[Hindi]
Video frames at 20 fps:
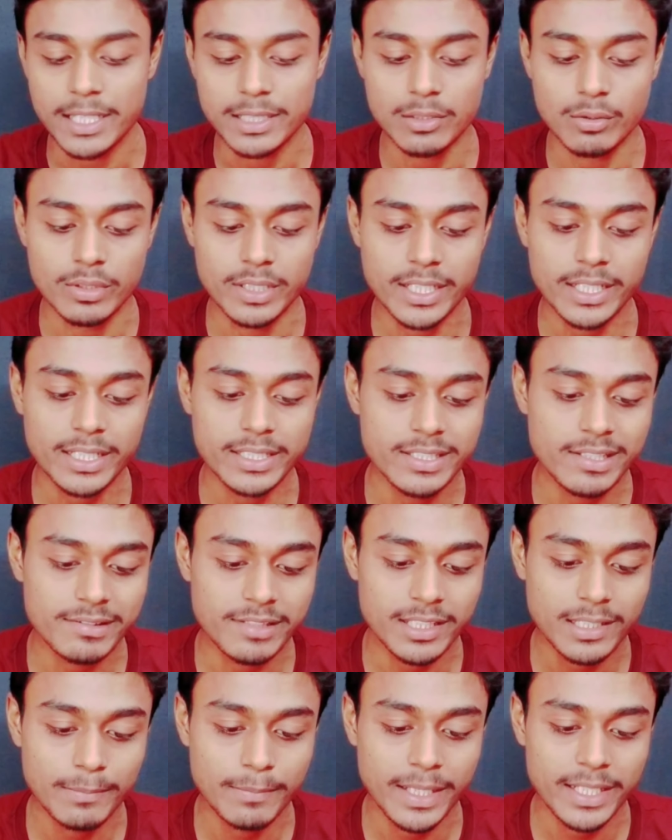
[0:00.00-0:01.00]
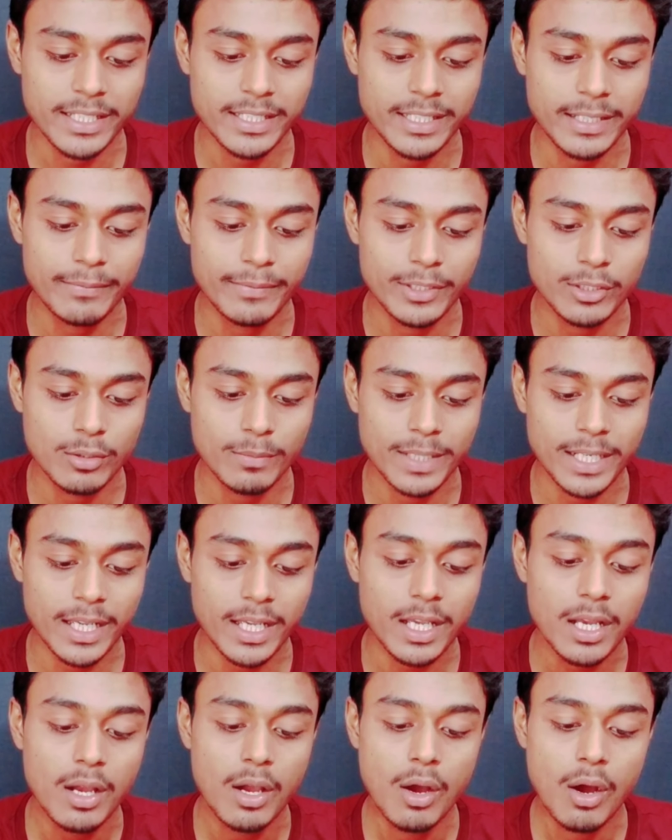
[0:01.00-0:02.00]
बनाते हो ठीक है जैसे कि मैंने ये वीडियो
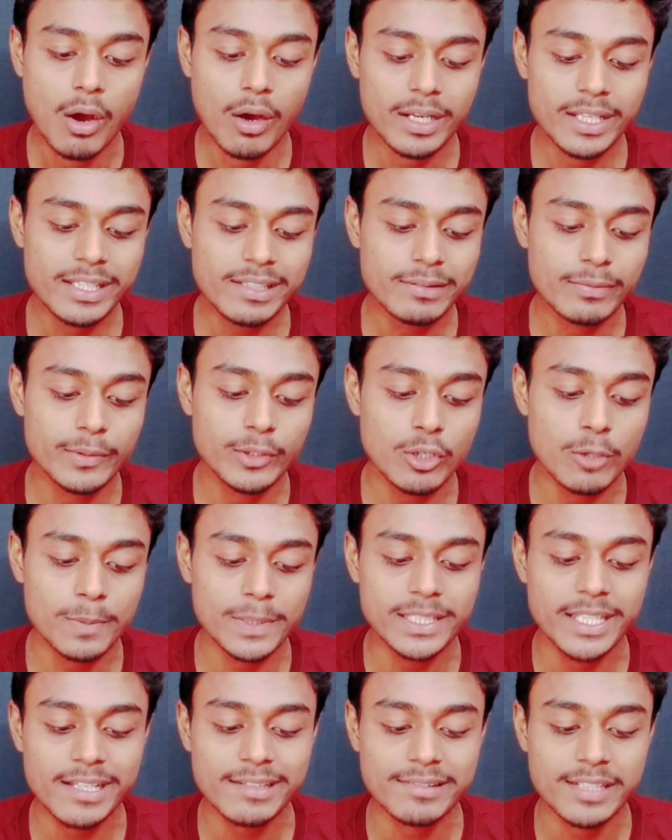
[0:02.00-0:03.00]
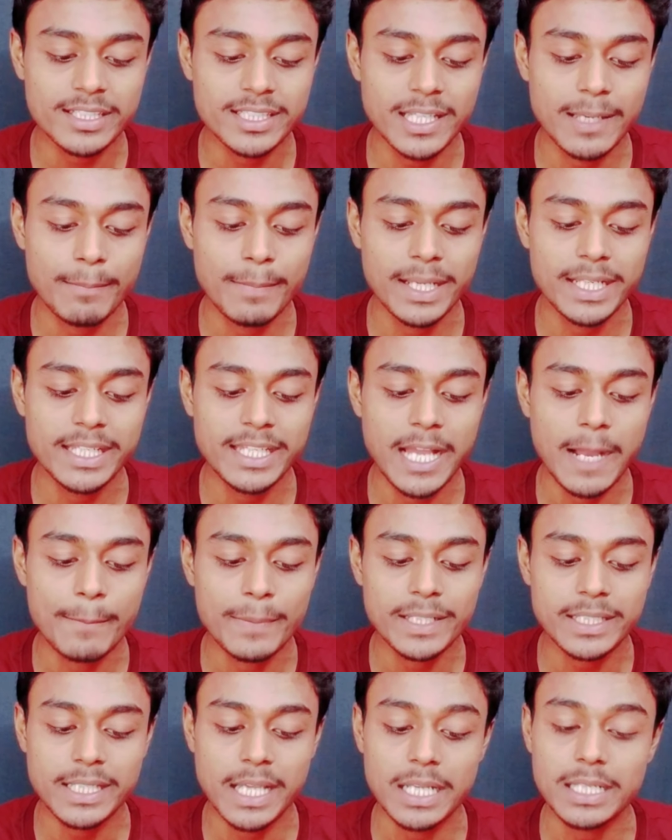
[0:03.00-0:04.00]
बनाया और इस वीडियो पर देख सकते हैं मैंने यहाँ
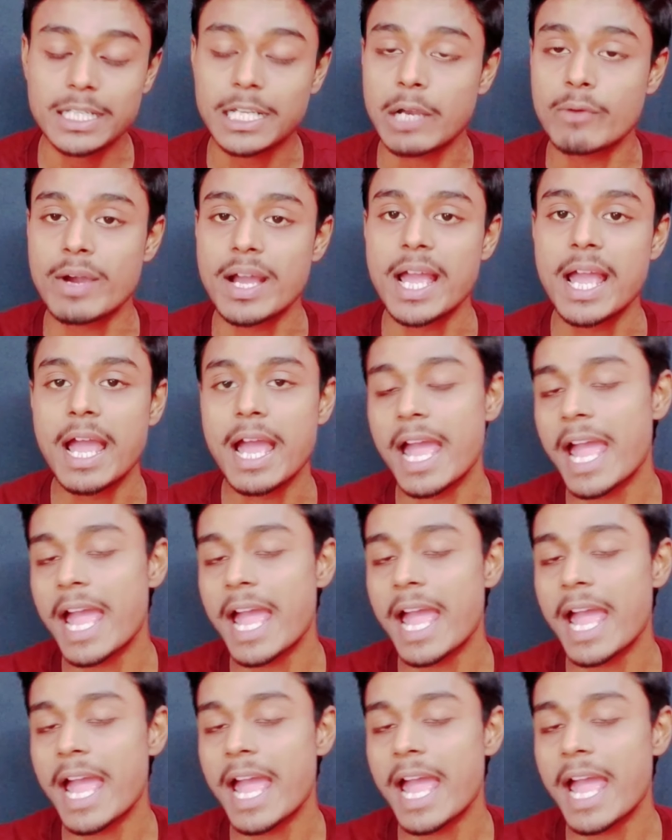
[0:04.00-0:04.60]
पर क्या लिखा हुआ